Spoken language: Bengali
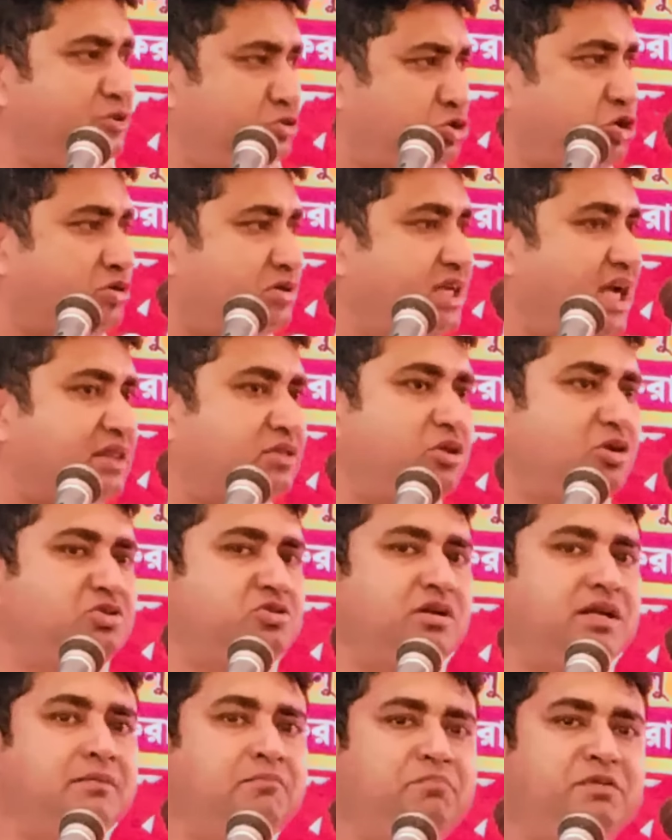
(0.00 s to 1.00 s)
লাগে দুশো তিয়াত্তর
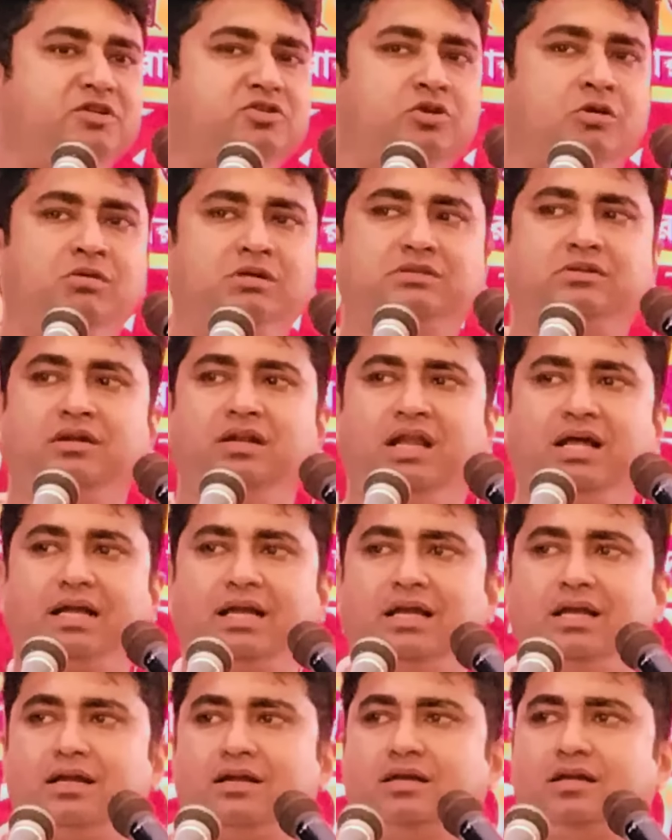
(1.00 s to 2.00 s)
জন এমপির সমর্থন
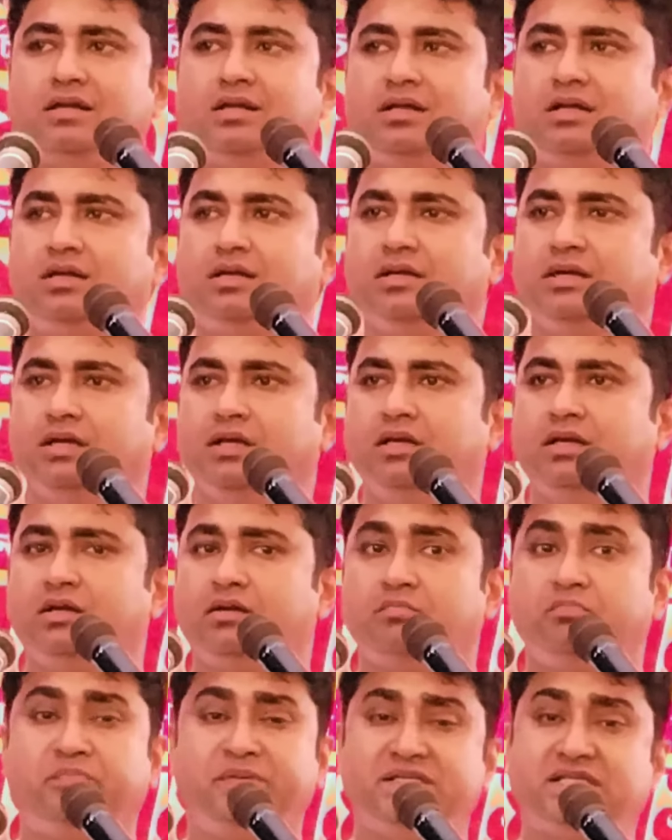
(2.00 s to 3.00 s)
লাগে
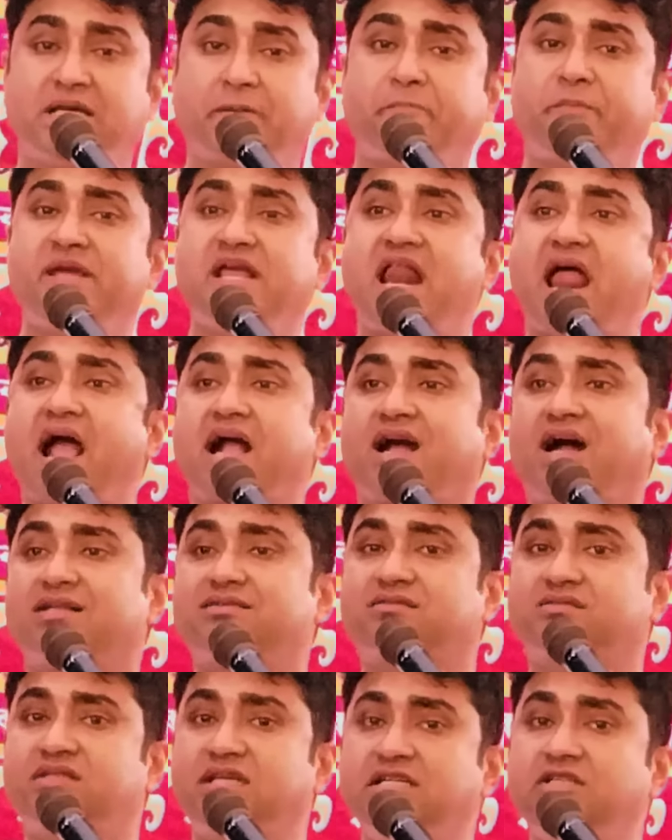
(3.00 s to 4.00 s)
বিজেপির একা
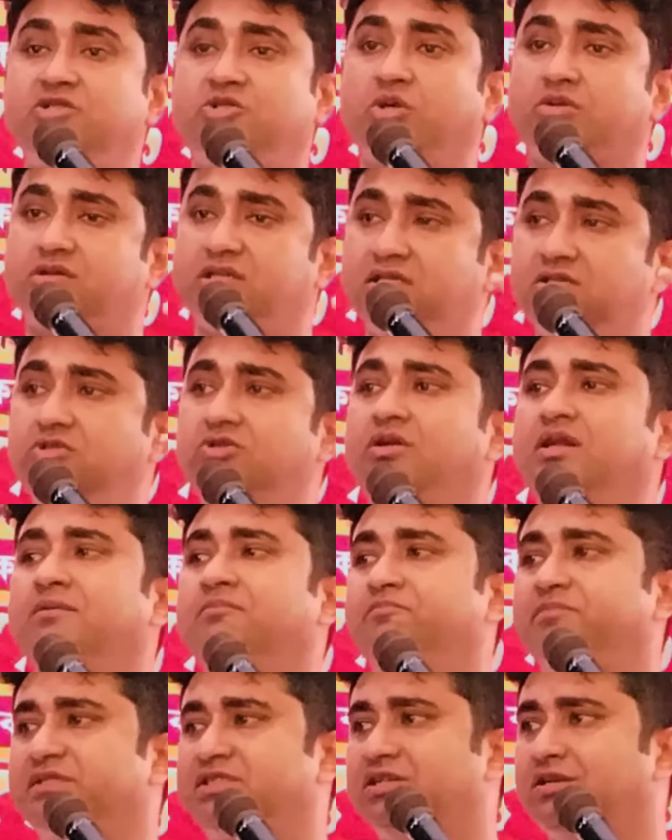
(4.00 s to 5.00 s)
তিনশো তিনজন
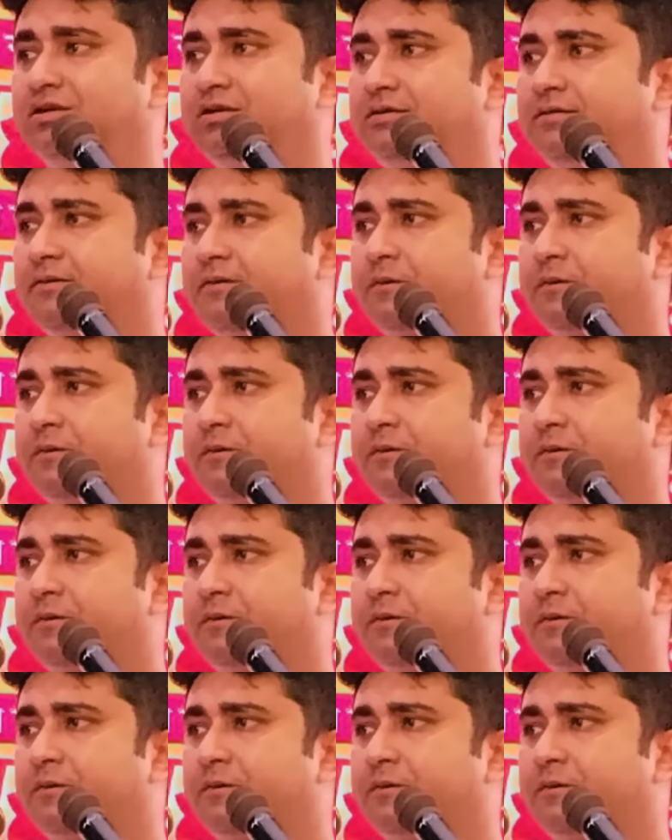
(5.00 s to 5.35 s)
এমপি ছিল